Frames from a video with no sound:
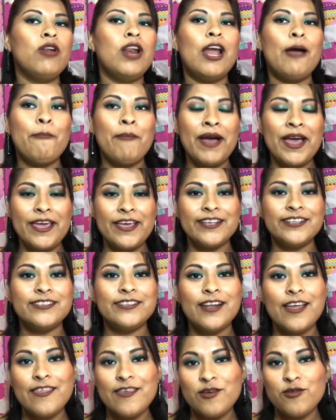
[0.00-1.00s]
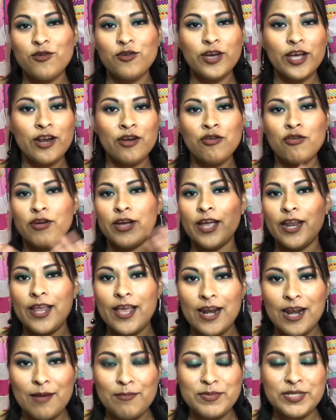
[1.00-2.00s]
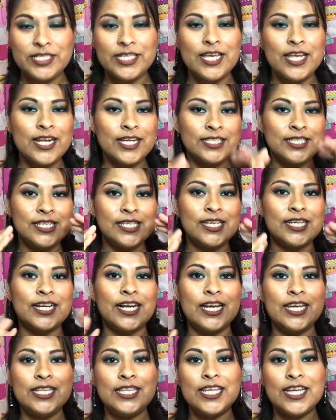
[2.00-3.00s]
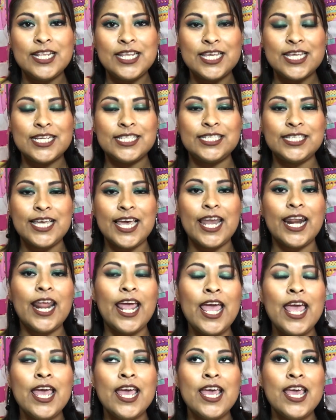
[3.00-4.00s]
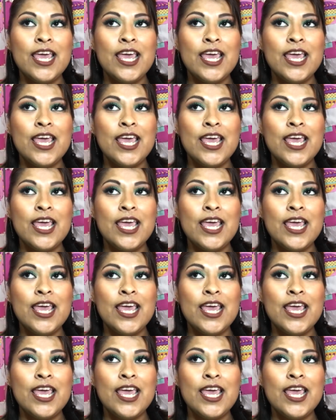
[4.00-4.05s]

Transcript: la maestra dijo que no quería lapiceras, ni de cajita, ni de cierre.